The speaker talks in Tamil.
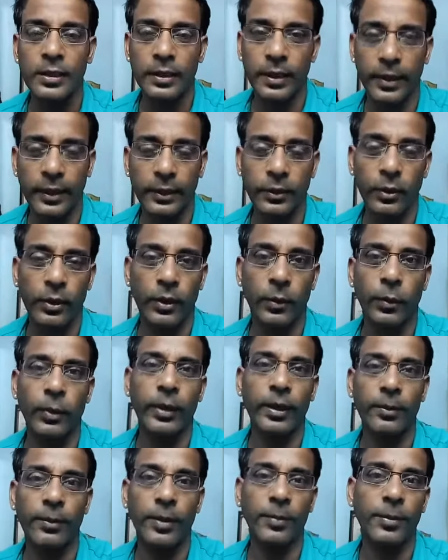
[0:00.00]
தென் ஐ டோல்டர்
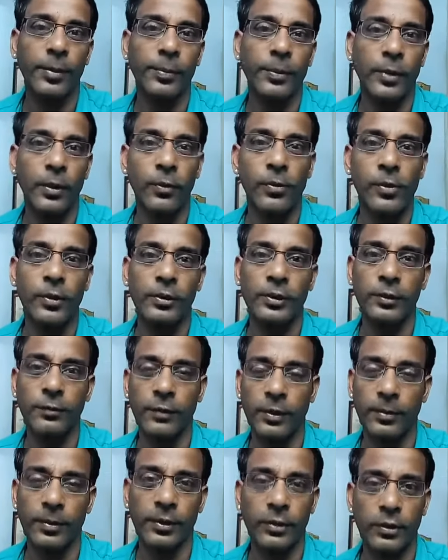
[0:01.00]
ஓகே மேம் அப்போ அவங்க வந்து
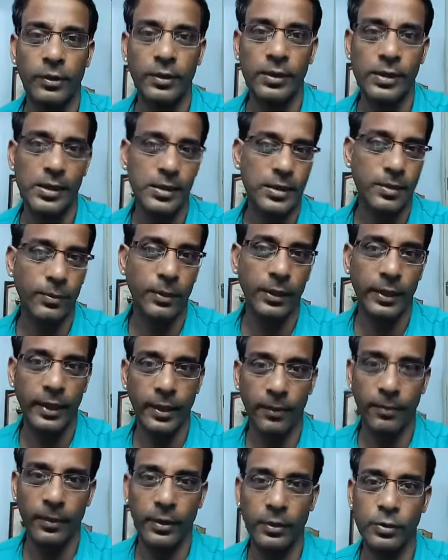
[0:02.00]
விரும்புறது வந்து ஜஸ்ட் மினிட்
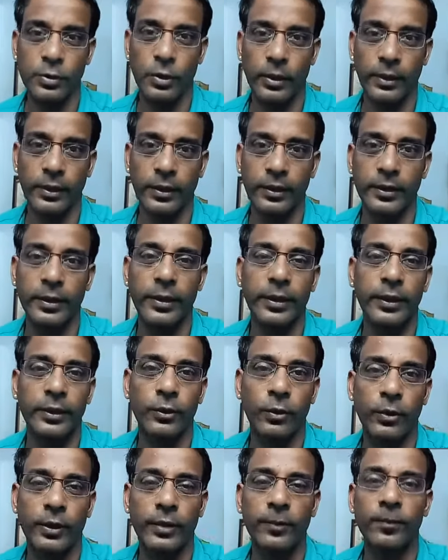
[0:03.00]
கேம் மாதிரி சொல்லிட்டு தென் ஐ
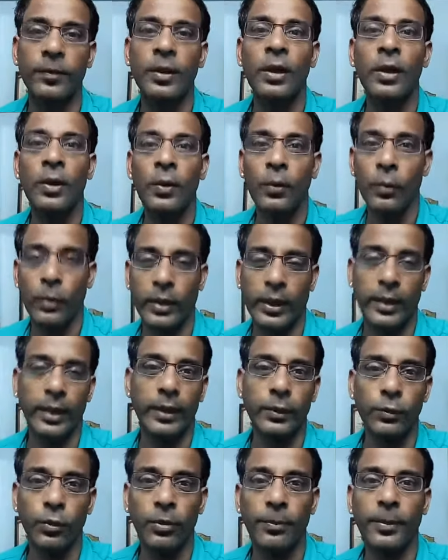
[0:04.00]
டோல்டர் ஓகே
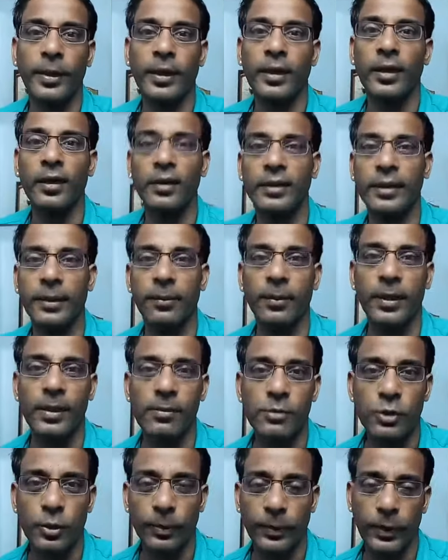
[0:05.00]
நான் இதுவும் பண்ணுறேன் டீம்
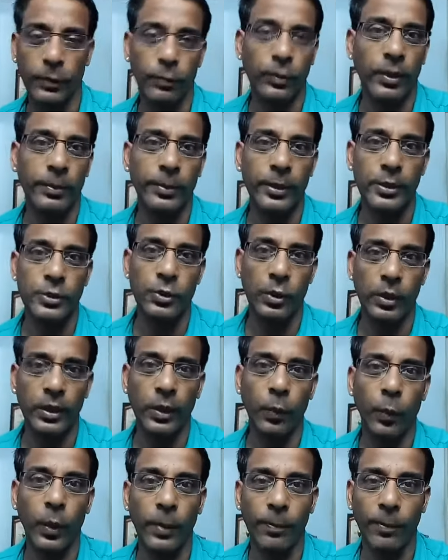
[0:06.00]
கேம்ஸும் பண்ணுவோம் அப்படின்னு
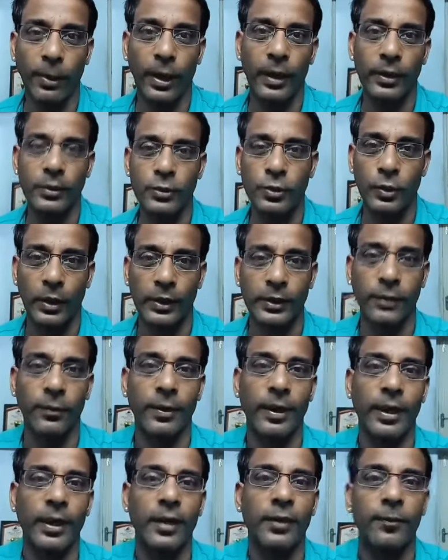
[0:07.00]
சொல்லிட்டு வி பிளான்டு ஸோ அந்த
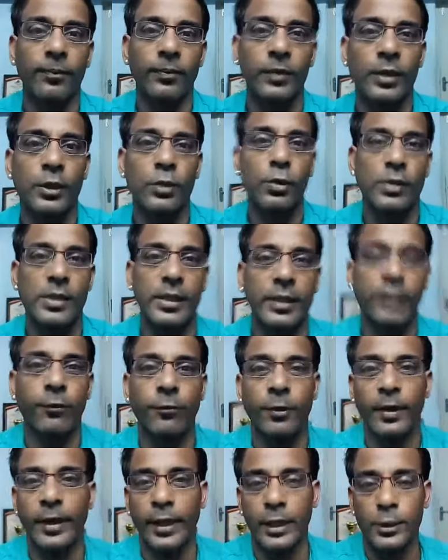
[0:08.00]
வகையில் திஸ் வாஸ் அ
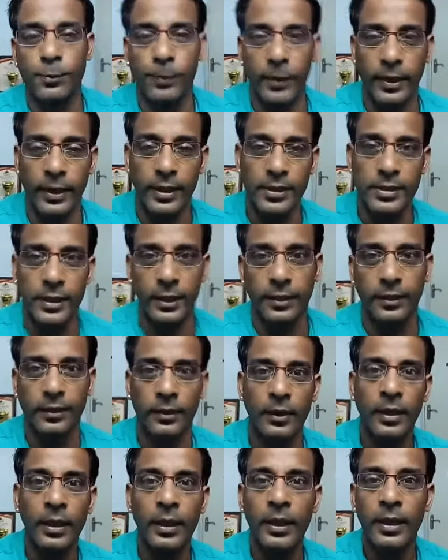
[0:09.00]
டிஃப்ரெண்ட் எக்ஸ்பீரியன்ஸ் ஏன்னா
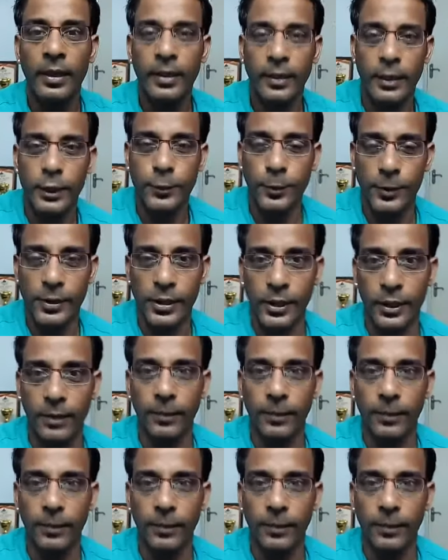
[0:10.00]
எஸ்பெஷலி